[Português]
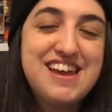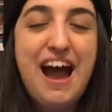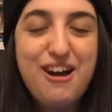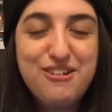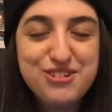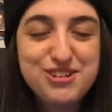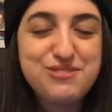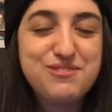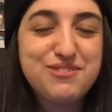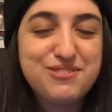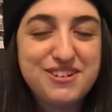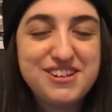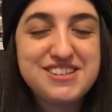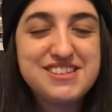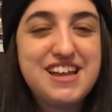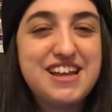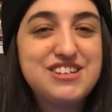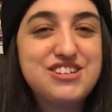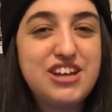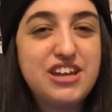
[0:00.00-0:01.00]
a última
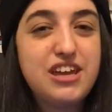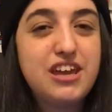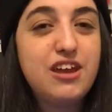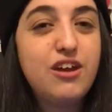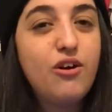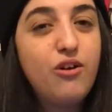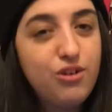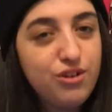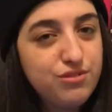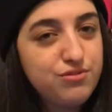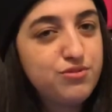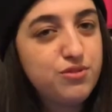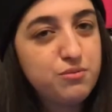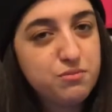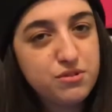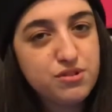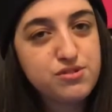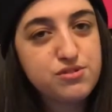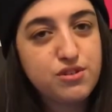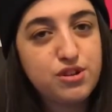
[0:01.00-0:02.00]
curiosidade é que o
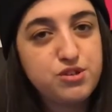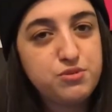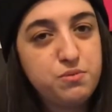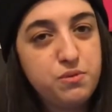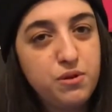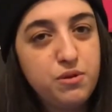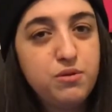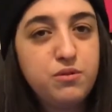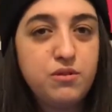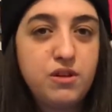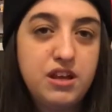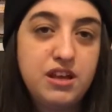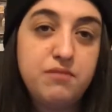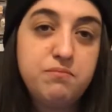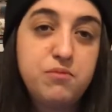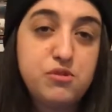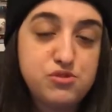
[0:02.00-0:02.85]
filme do Scott Pilgrim